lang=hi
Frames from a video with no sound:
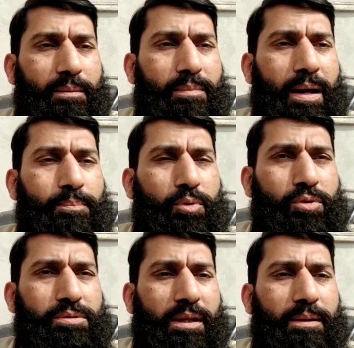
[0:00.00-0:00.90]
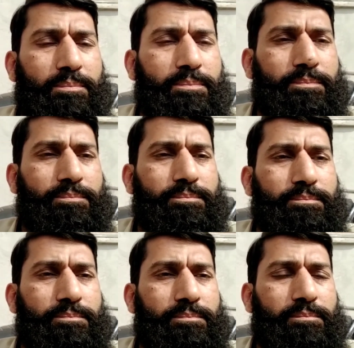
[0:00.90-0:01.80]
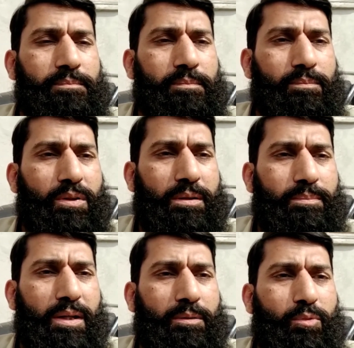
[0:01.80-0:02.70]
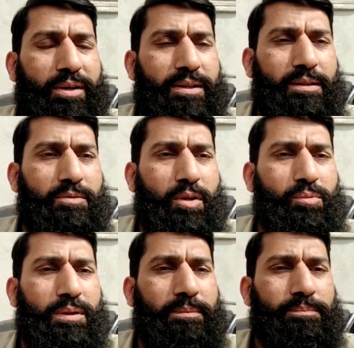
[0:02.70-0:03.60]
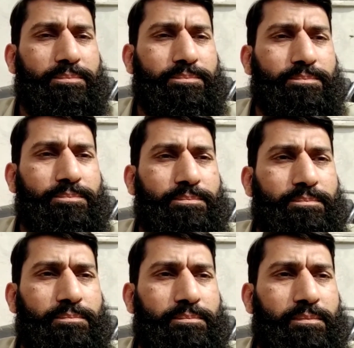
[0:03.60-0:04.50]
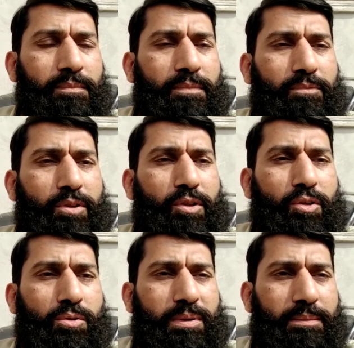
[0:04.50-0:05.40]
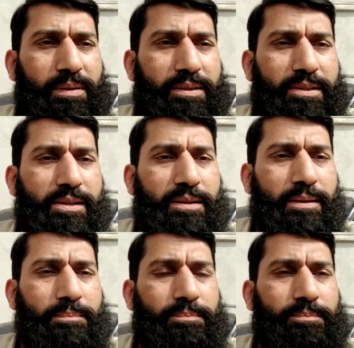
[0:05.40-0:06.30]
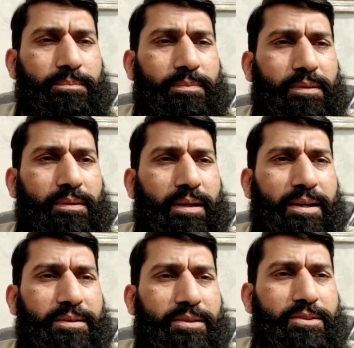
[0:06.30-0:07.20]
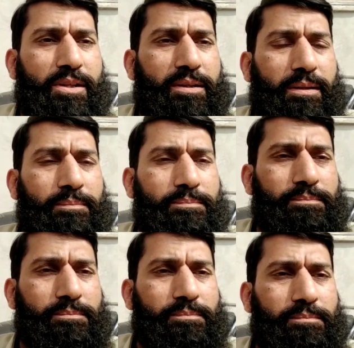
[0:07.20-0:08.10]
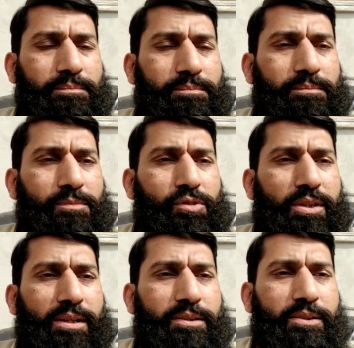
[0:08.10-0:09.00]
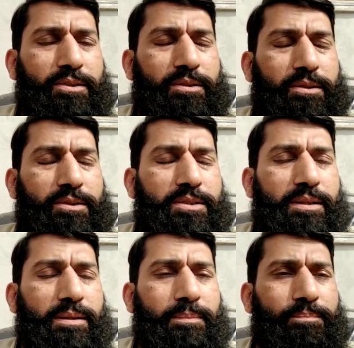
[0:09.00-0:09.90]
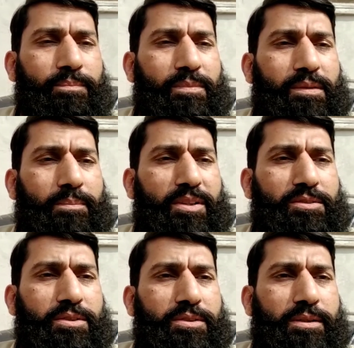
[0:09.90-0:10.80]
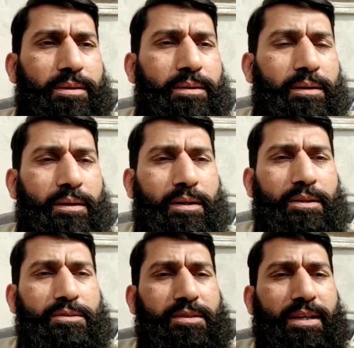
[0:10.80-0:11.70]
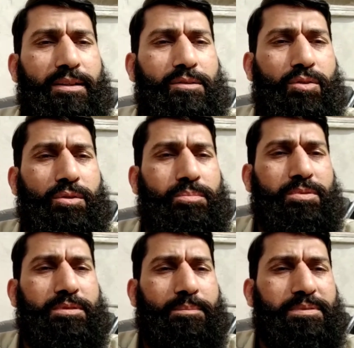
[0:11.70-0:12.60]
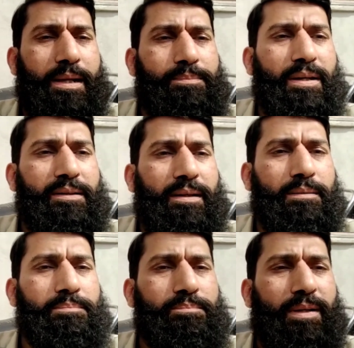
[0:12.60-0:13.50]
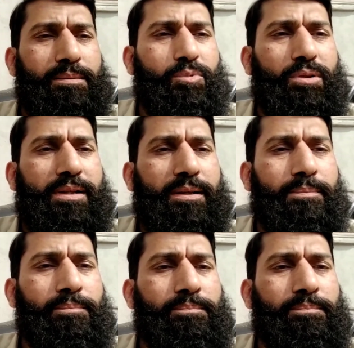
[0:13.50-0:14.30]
मैं आपको उसका मुकम्मल मुआयना करवाऊँगा वीडियो को मुकम्मल देखिएगा लाइक कीजिएगा शेयर कीजिएगा कमेंट्स कीजिएगा चैनल को सब्सक्राइब करना मत भूलिएगा